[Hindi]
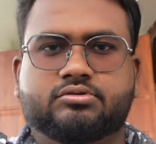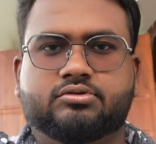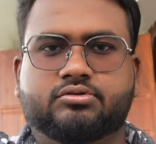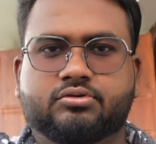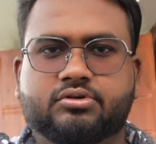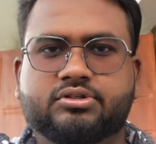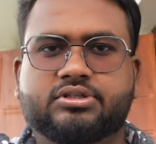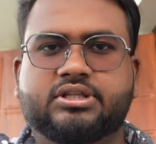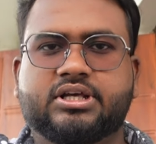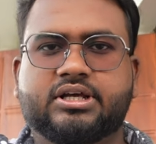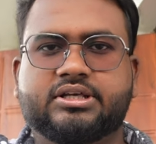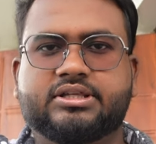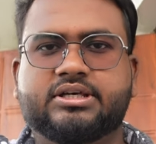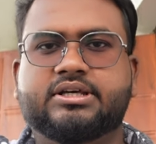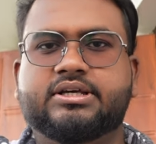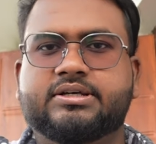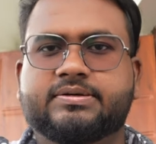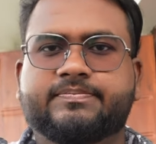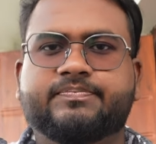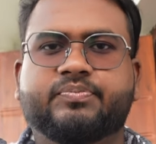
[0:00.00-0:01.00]
सोच देखते
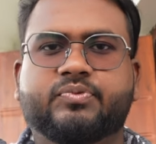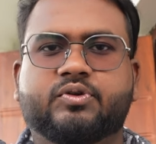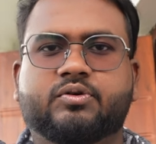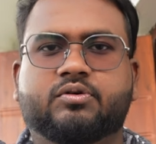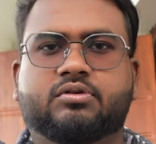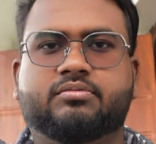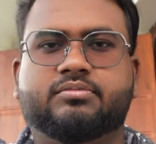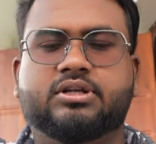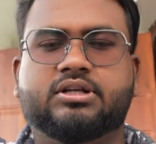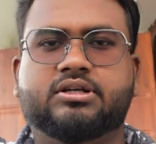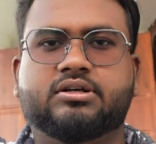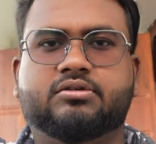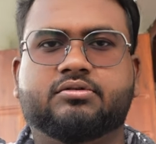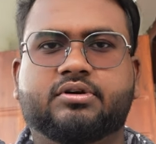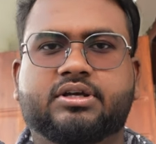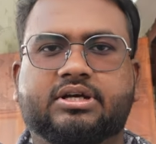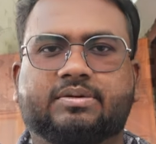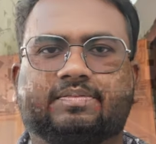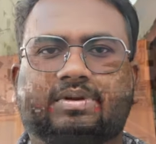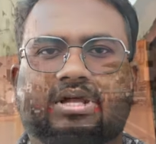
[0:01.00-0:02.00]
हैं दोनों मिलकर कोई एक